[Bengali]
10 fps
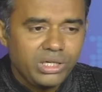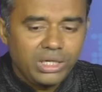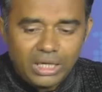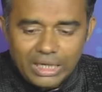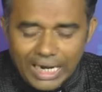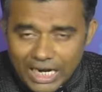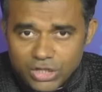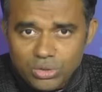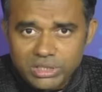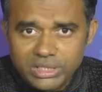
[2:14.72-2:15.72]
আর
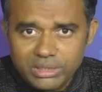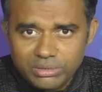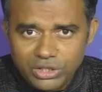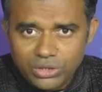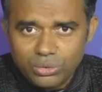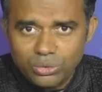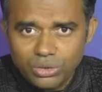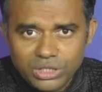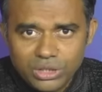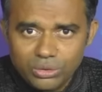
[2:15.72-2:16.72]
আসল যে ইস্যুগুলো
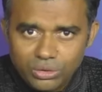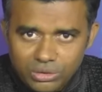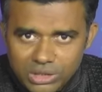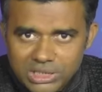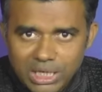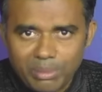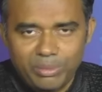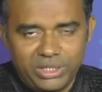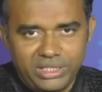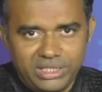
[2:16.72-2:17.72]
সেগুলো চাপা
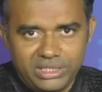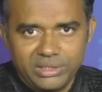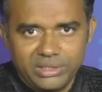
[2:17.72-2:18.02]
পড়ে যাচ্ছে